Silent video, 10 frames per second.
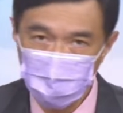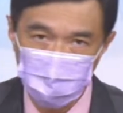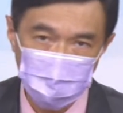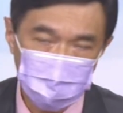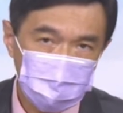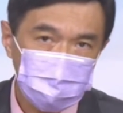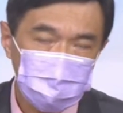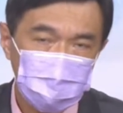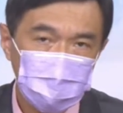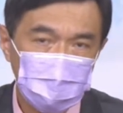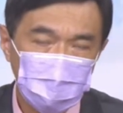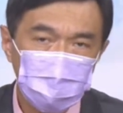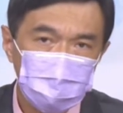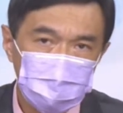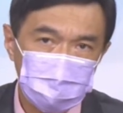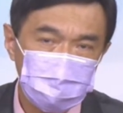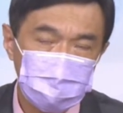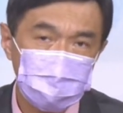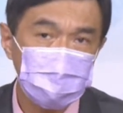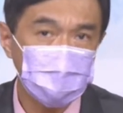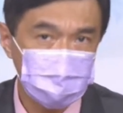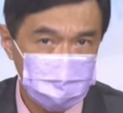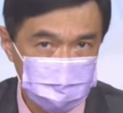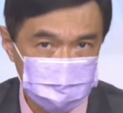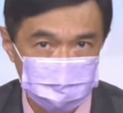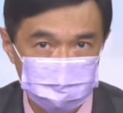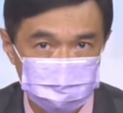美国昨天呢，公布一个最新的一个数据，